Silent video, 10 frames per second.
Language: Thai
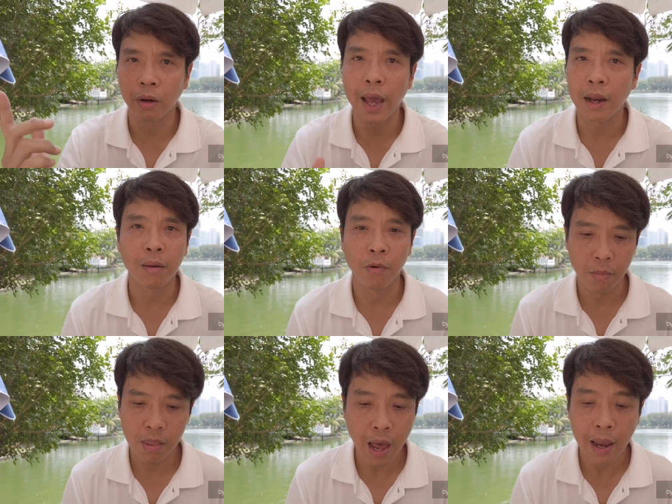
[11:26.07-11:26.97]
ออกแดดเนี่ยผ
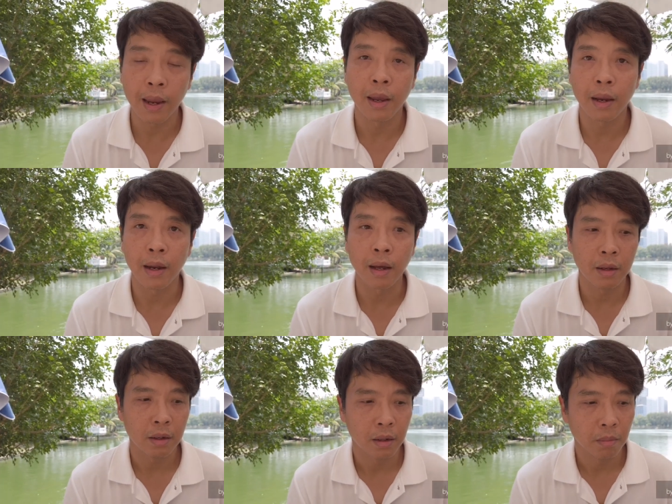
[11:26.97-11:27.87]
มไม่ใส่นะ
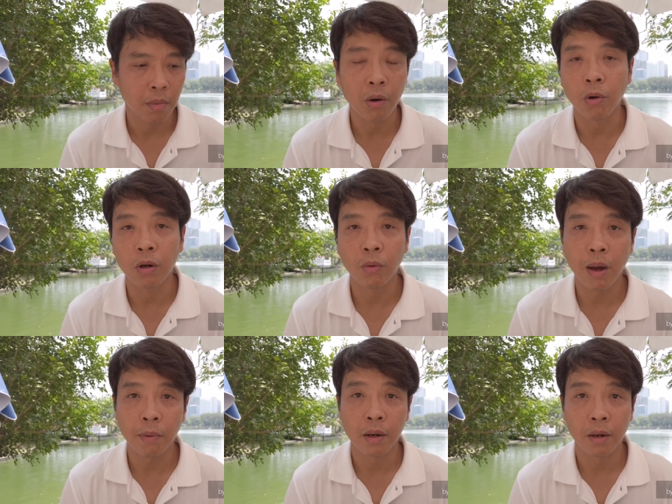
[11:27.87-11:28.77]
บางคนนึก
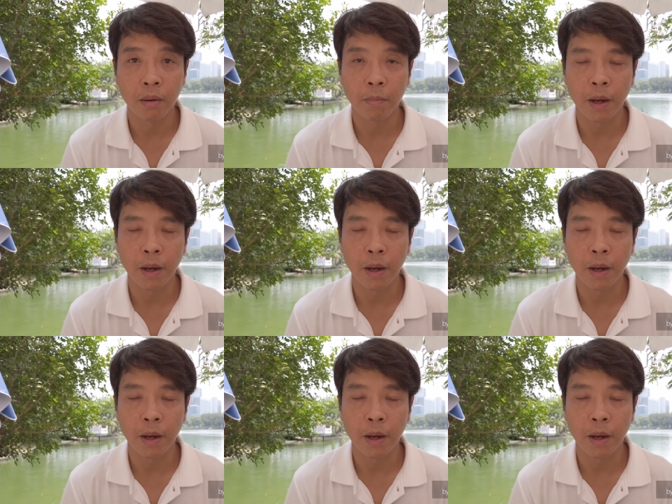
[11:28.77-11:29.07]
ว่าเป็น